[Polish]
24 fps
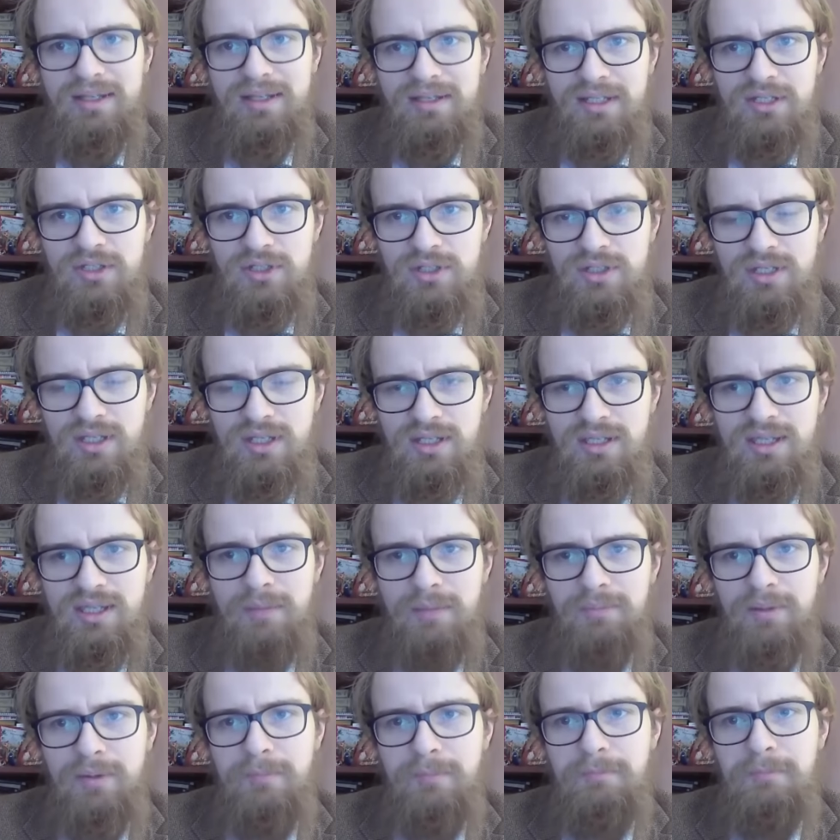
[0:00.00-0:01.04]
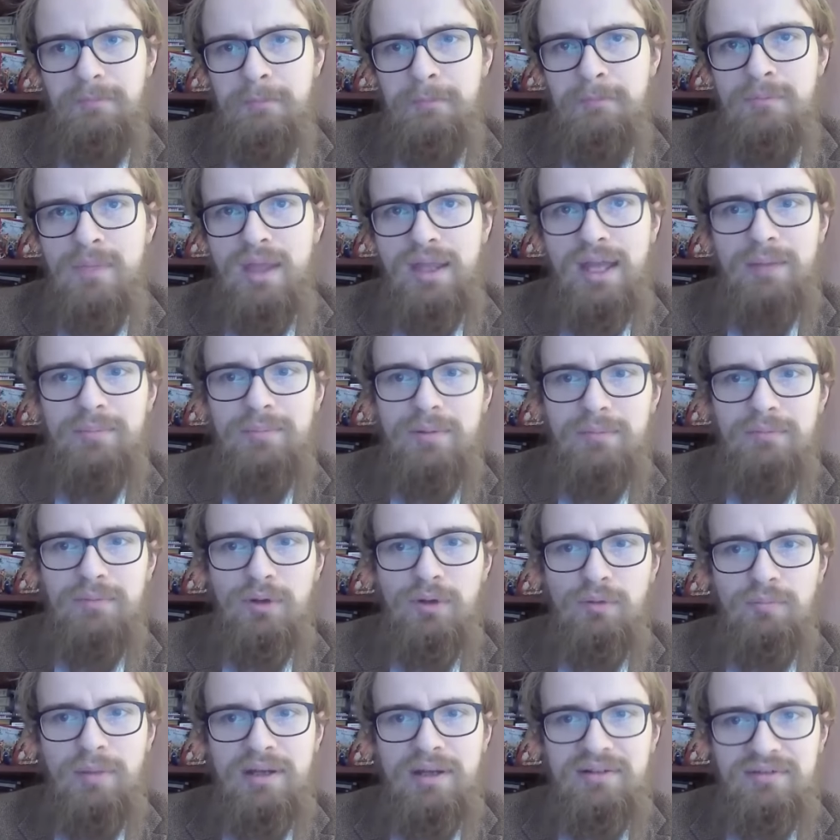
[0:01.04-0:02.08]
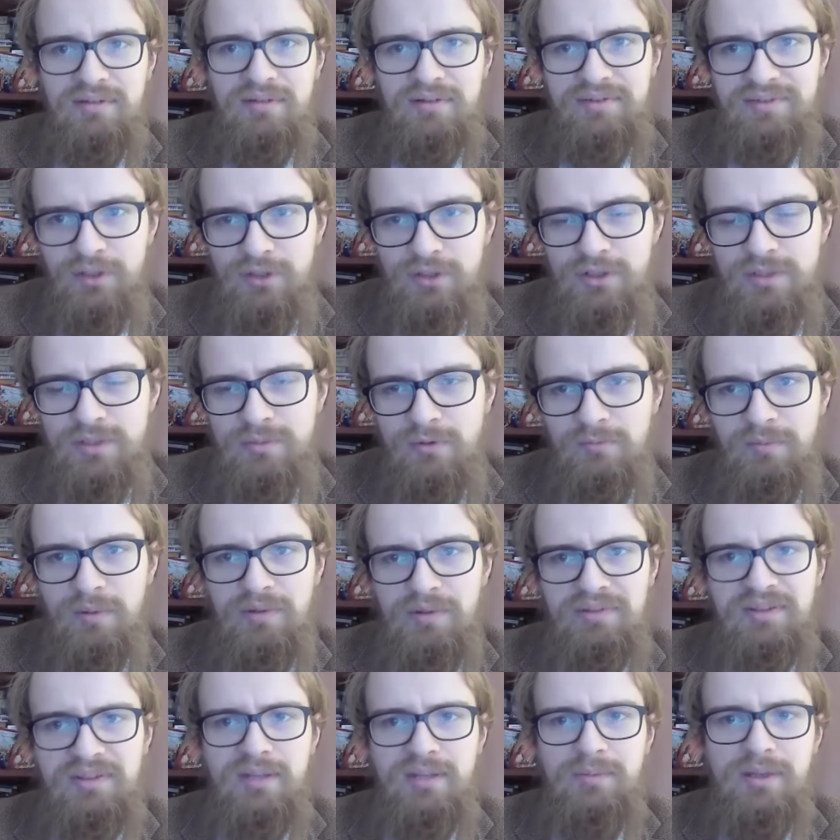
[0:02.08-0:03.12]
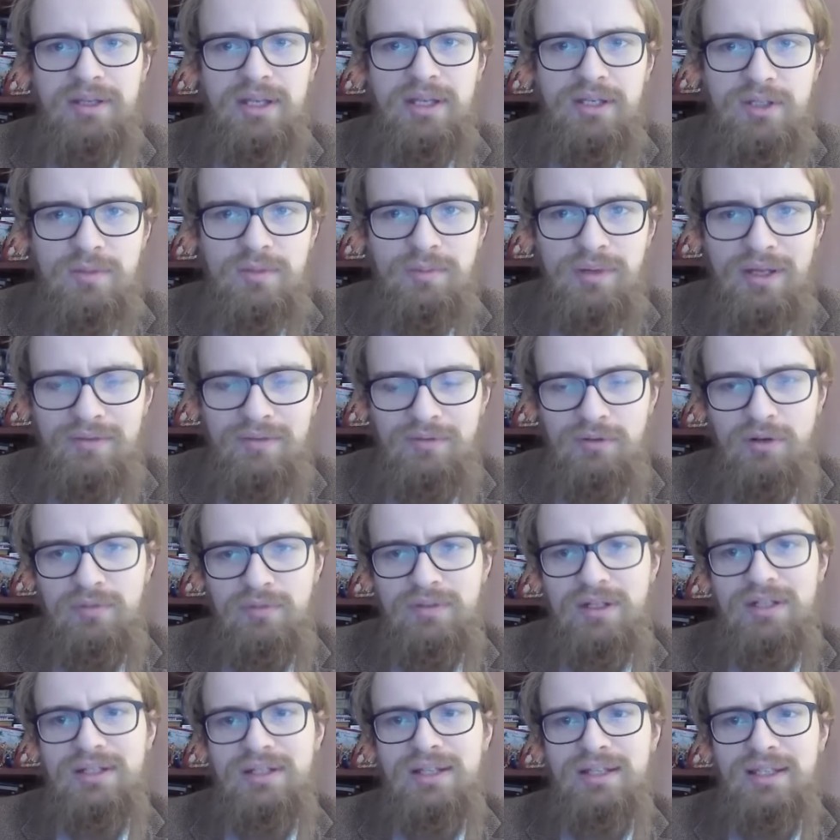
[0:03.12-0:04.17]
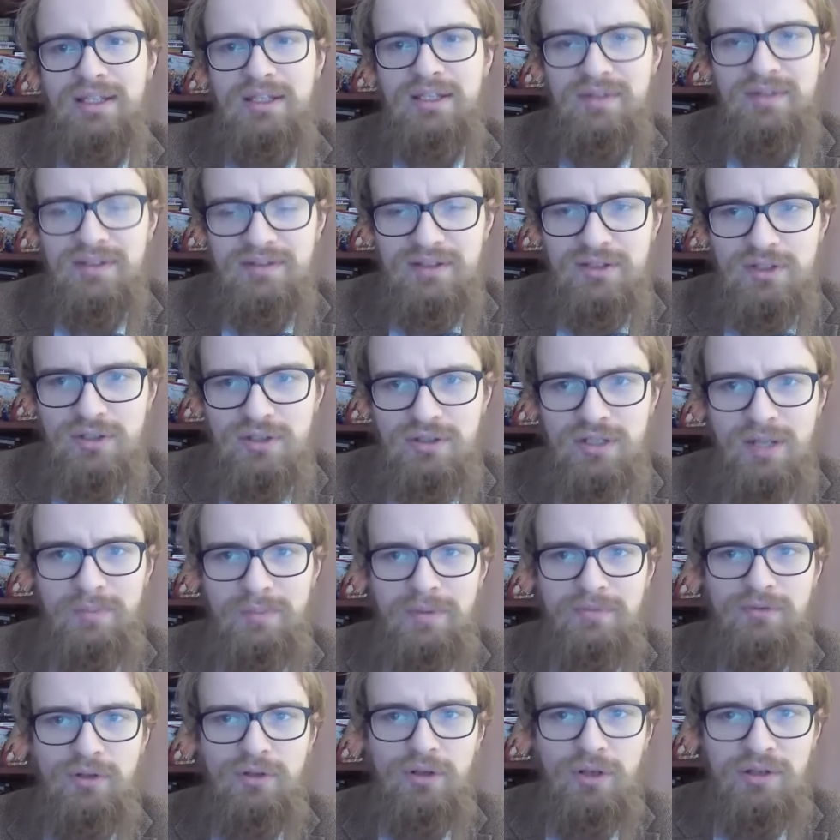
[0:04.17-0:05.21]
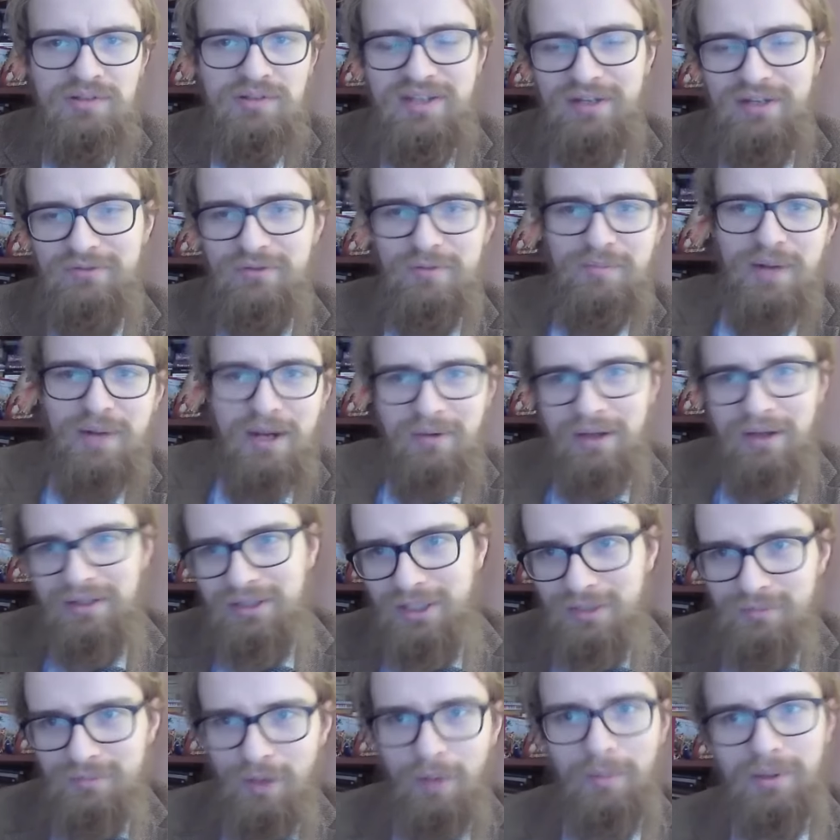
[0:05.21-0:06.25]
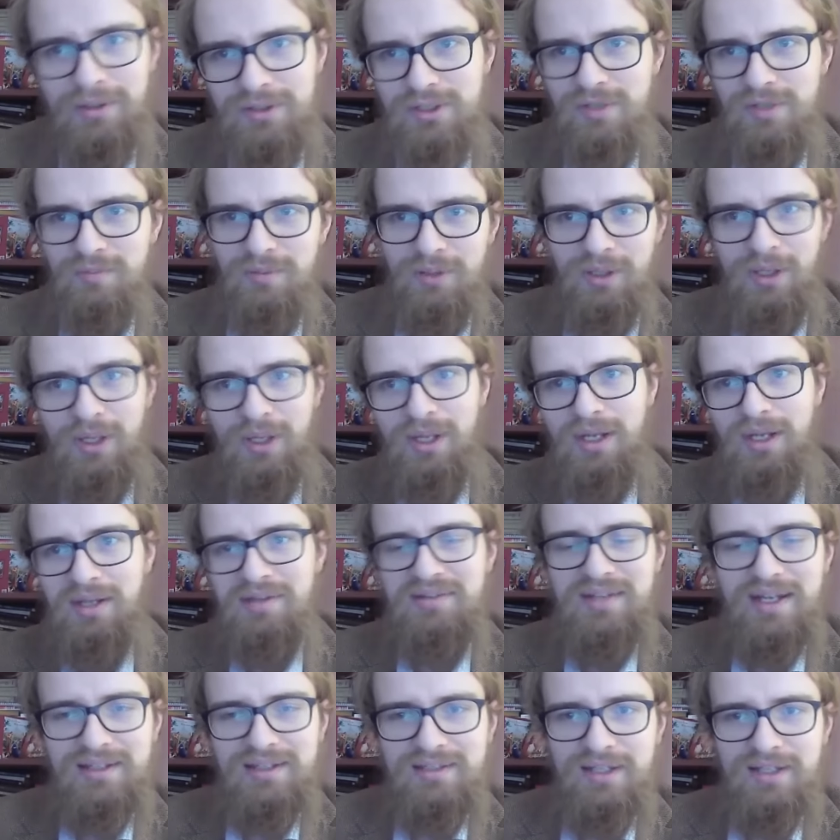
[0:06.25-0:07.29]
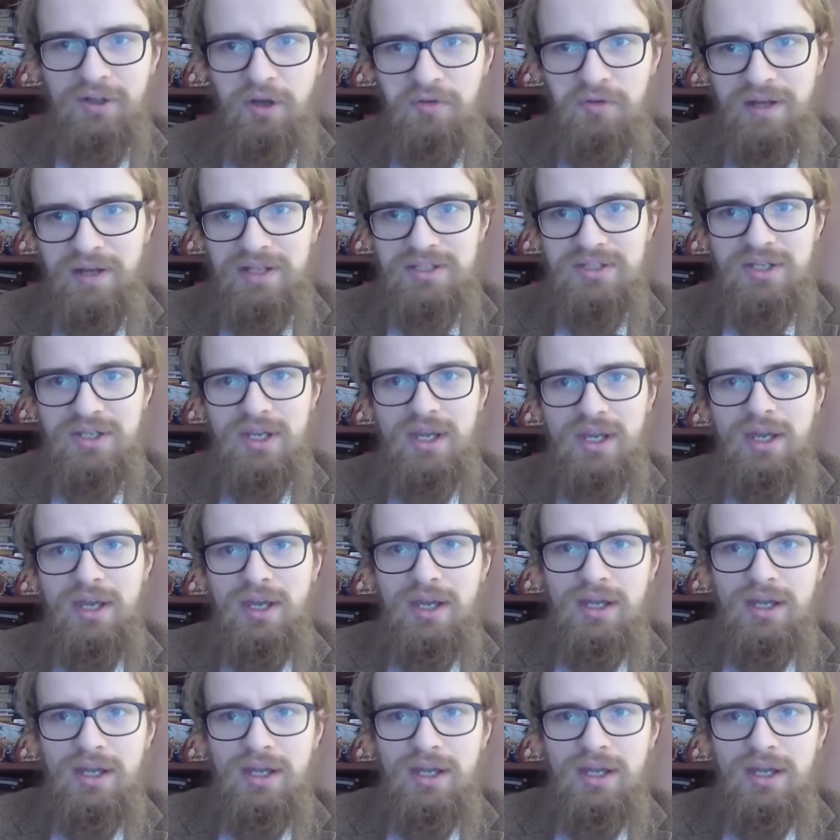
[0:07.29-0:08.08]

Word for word: ale też ja bym, ja bym był bardzo ostrożny, bo w polskich mediach się pojawiło wiele takich stwierdzeń, że to na pewno Rosja wybrała ten moment, żeby zaatakować.